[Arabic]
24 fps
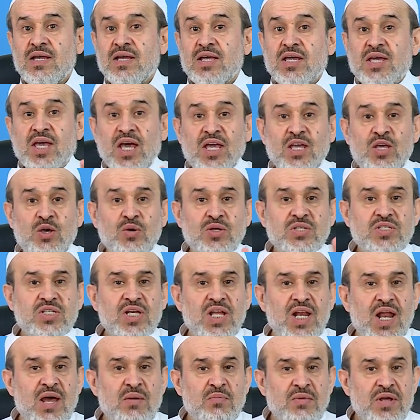كي
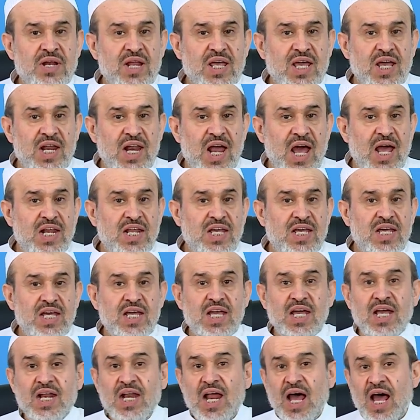يرسل من
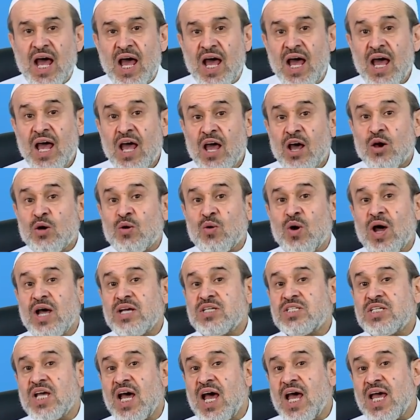خلاله إلى
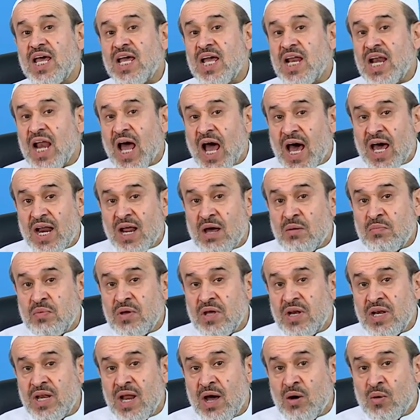رؤساء العرب
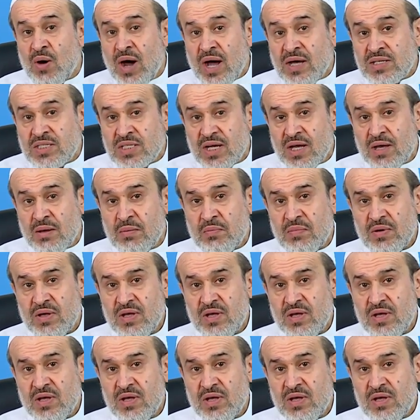النواصب